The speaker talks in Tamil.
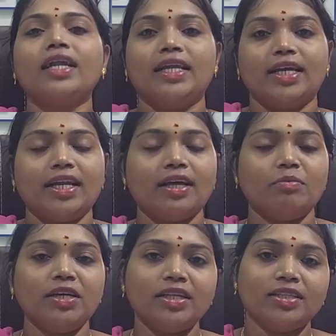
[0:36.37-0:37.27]
நீங்கள்
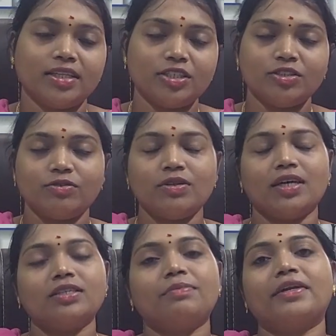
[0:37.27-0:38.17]
எல்லாருமே இதை தெரிஞ்சுக்கணும்னு
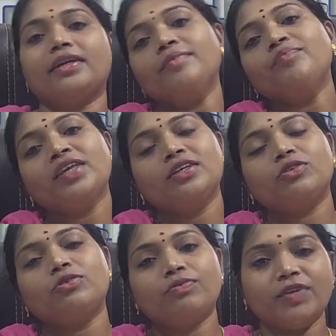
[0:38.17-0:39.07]
ஆசைப்பட்றேன்
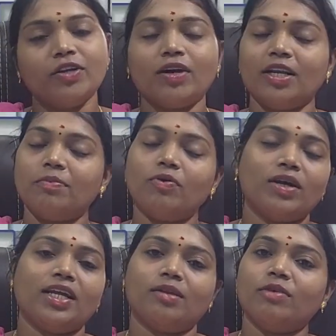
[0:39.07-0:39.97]
ஸோ வீடியோ கண்டிப்பாக
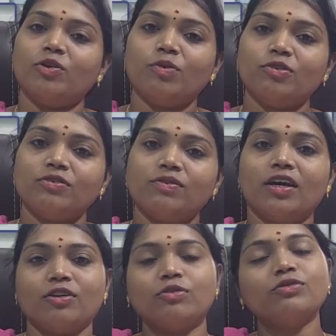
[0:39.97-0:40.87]
உங்கள் எல்லாருக்குமே ரொம்ப
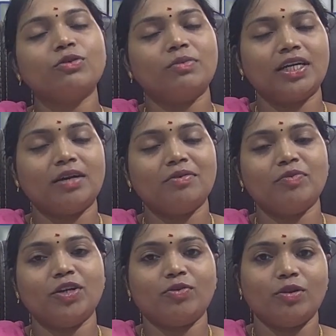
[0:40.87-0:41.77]
யூஸ்ஃபுல்லாக இருக்கும் ஸோ மறக்காமல்
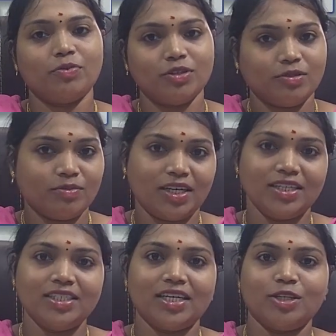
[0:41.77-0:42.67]
வீடியோக்குள்ளே போகிறதுக்கு
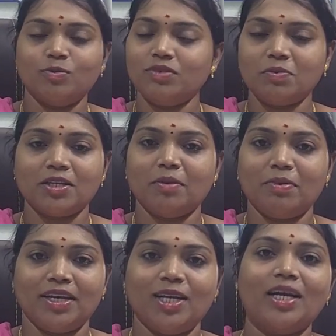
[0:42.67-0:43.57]
முன்னாடி சேனலும் சப்ஸ்கிரைப்
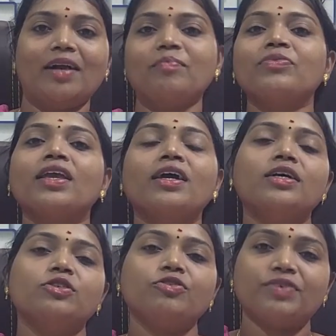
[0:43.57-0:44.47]
பண்ணிவிடுங்க
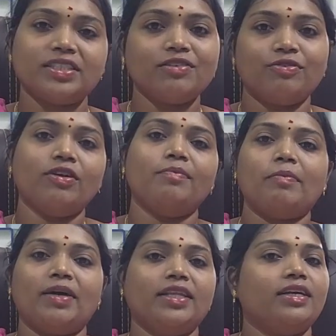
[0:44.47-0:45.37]
ஸோ ஃபஸ்ட் ஆஃப் ஆல் இப்போ
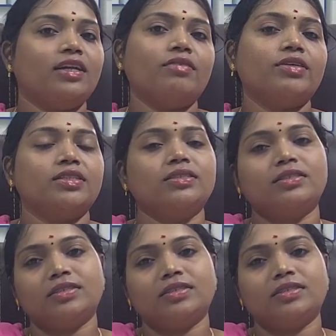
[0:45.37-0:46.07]
பார்த்தீங்கன்னா வந்து